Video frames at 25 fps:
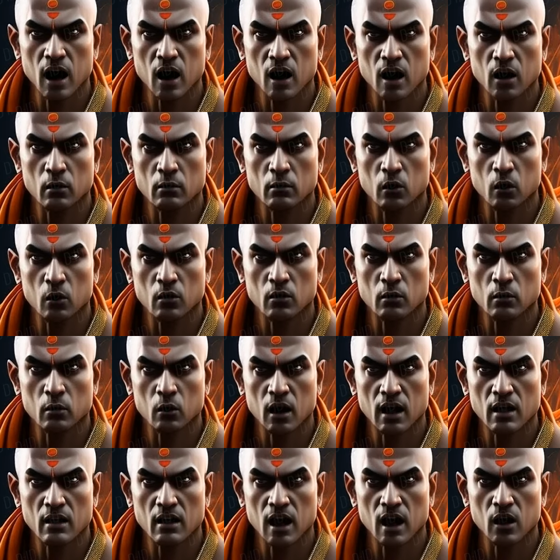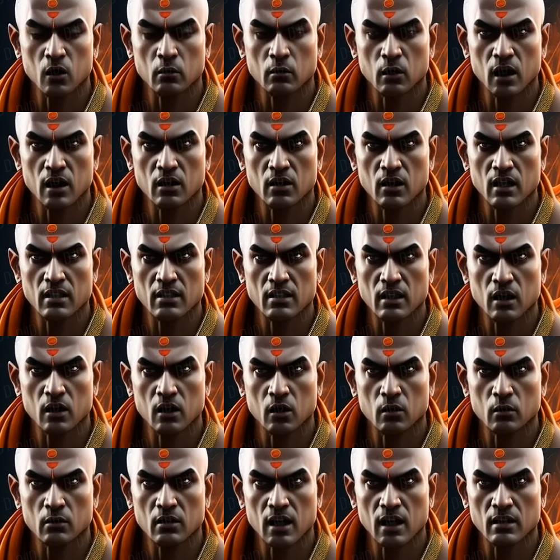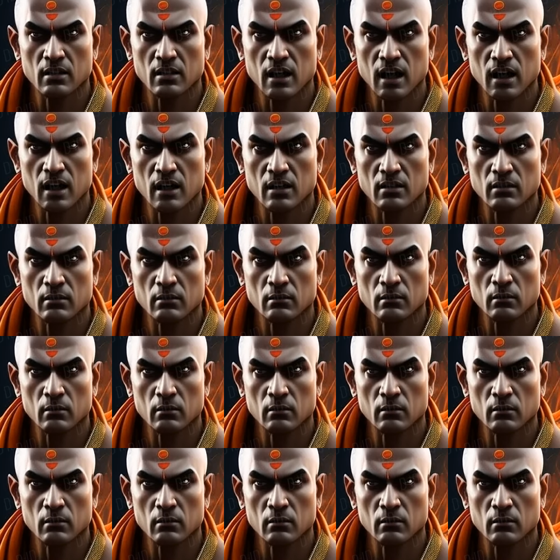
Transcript: आखिर भूत प्रेत हनुमान जी से क्यों डरते हैं